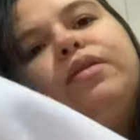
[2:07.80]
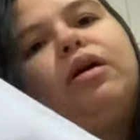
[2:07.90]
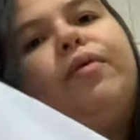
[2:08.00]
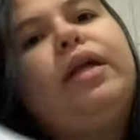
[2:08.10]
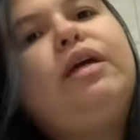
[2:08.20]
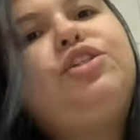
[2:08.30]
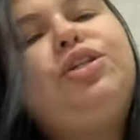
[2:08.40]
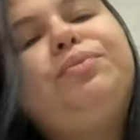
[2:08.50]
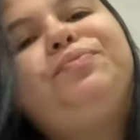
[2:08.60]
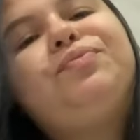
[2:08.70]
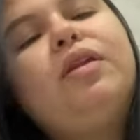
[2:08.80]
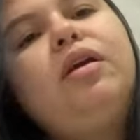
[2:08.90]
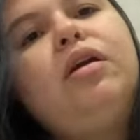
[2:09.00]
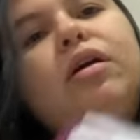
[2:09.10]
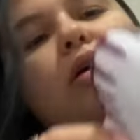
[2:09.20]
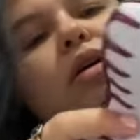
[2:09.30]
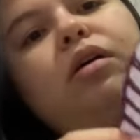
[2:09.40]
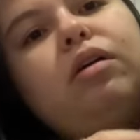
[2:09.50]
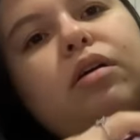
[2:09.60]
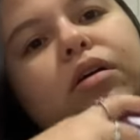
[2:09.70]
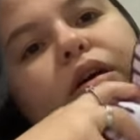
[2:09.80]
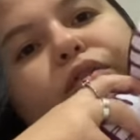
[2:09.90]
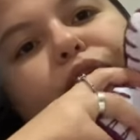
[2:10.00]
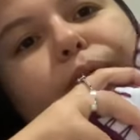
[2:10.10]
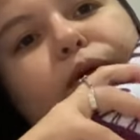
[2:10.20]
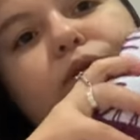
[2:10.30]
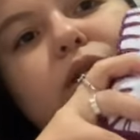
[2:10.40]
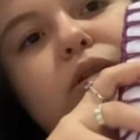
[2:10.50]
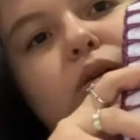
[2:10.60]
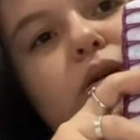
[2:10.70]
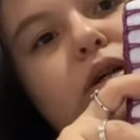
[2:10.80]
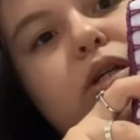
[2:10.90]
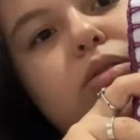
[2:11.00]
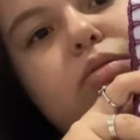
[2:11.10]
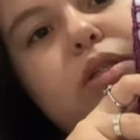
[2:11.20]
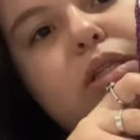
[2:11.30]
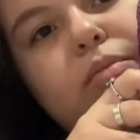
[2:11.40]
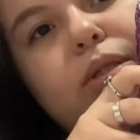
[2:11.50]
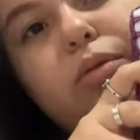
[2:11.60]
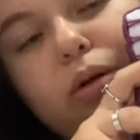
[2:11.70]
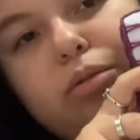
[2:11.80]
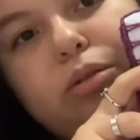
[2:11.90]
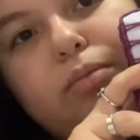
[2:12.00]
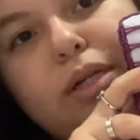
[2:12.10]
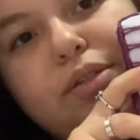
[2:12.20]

Tá guardadinho. Que eu fui produzindo e colocando um em cima do outro. Mas